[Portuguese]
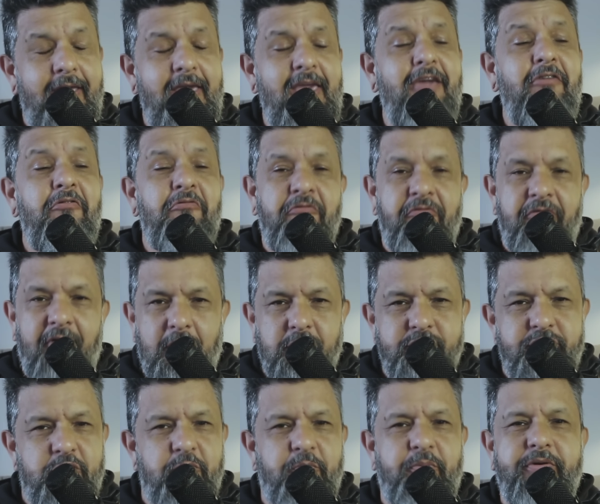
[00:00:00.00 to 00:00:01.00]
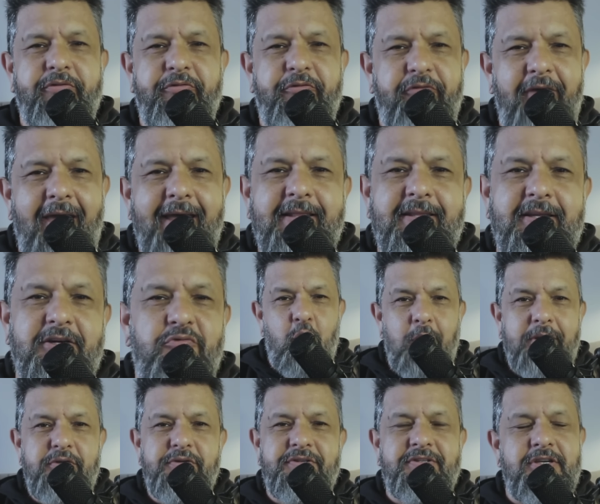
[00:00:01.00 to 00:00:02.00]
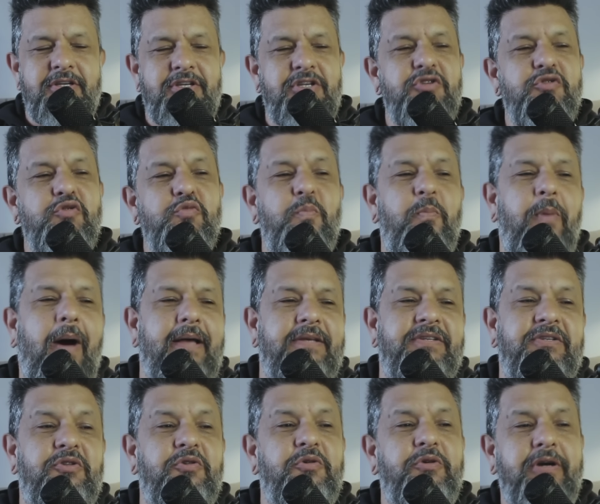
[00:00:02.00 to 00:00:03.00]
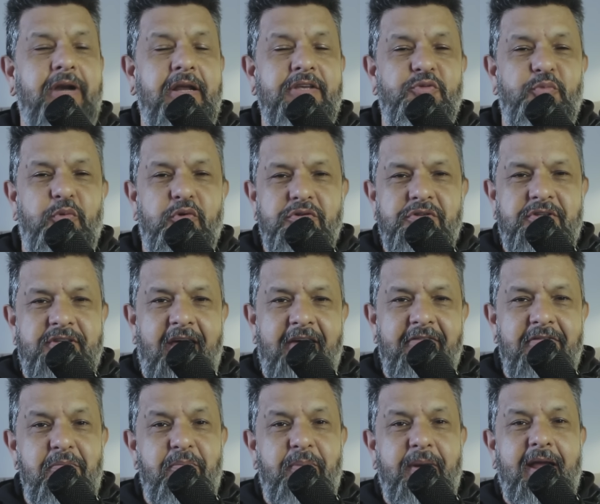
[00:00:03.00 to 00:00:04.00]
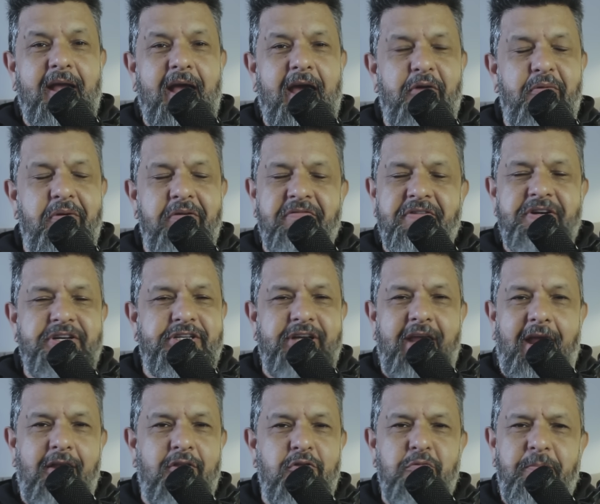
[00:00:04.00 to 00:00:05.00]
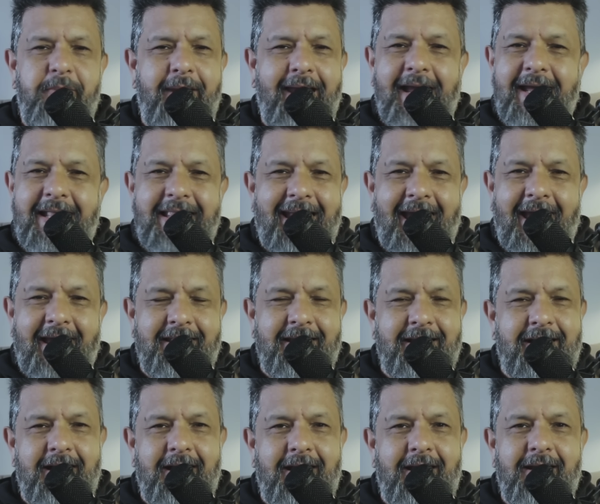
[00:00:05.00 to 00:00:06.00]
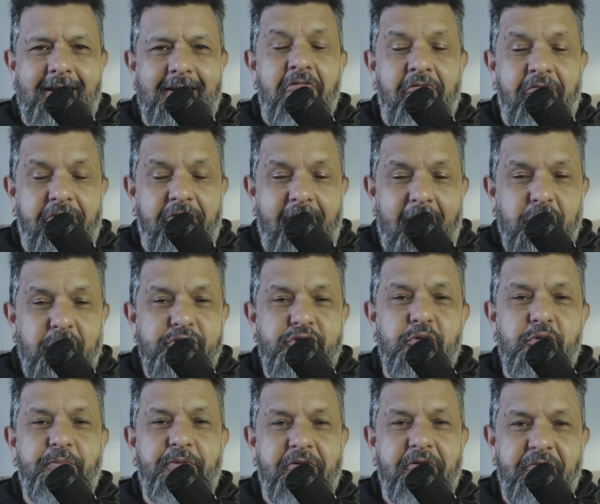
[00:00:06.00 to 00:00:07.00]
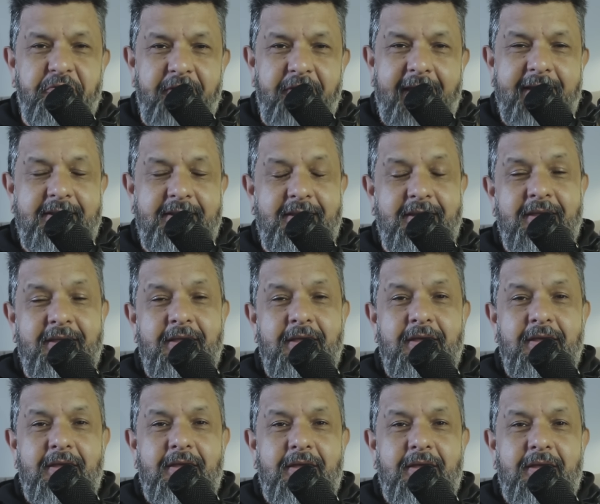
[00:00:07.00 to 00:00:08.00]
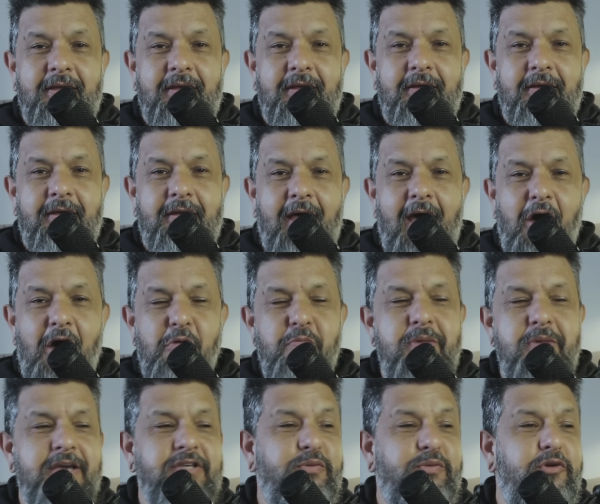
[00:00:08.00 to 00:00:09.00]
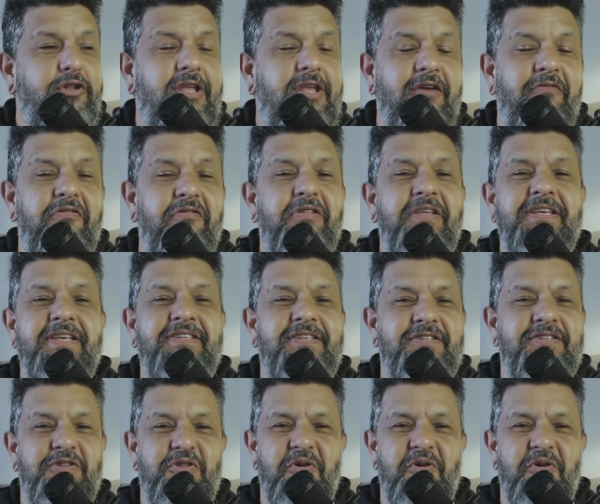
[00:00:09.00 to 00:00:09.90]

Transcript: e falso profeta quando se diz um pastor responsável em pregar o evangelho. Não prega nada, cara. Falso profeta ao mesmo nível desses